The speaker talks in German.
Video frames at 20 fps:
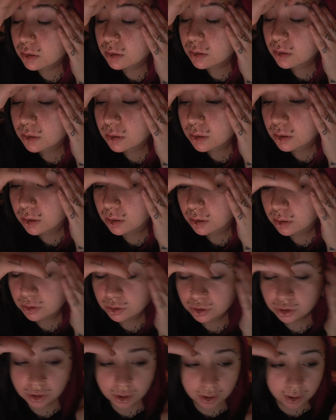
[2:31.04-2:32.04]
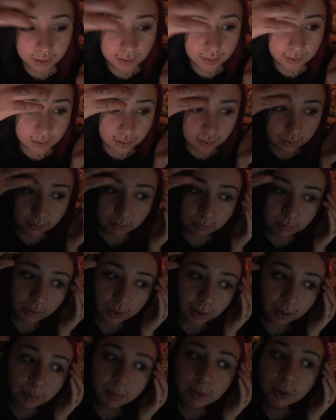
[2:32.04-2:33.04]
Ach, scheiße.
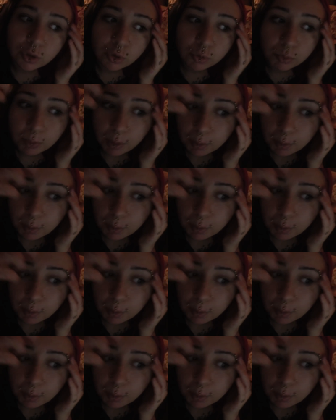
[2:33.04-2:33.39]
Ich habe jetzt schon